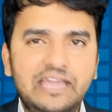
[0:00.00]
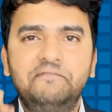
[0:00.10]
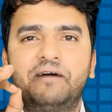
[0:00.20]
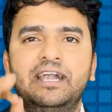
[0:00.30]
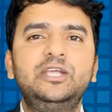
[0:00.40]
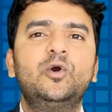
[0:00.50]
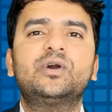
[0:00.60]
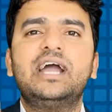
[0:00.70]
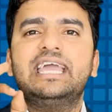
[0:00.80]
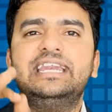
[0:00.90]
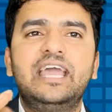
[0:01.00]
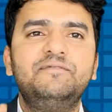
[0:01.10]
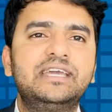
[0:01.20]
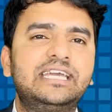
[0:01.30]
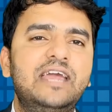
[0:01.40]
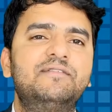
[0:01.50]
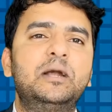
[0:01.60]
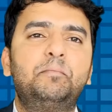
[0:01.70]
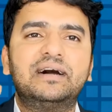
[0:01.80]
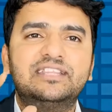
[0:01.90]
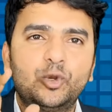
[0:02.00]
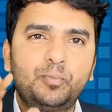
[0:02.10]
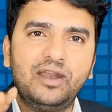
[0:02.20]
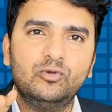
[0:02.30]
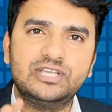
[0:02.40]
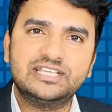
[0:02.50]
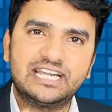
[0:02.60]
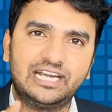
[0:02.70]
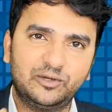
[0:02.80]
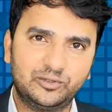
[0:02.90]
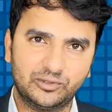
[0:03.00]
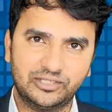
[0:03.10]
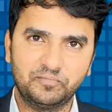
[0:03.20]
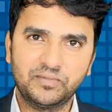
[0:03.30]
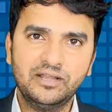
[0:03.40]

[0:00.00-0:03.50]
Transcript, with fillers: ఈ ఫండ్ యొక్క ఎన్ఏవి కేవలం పది రూపాయల నుంచే స్టార్ట్ అవుతుంది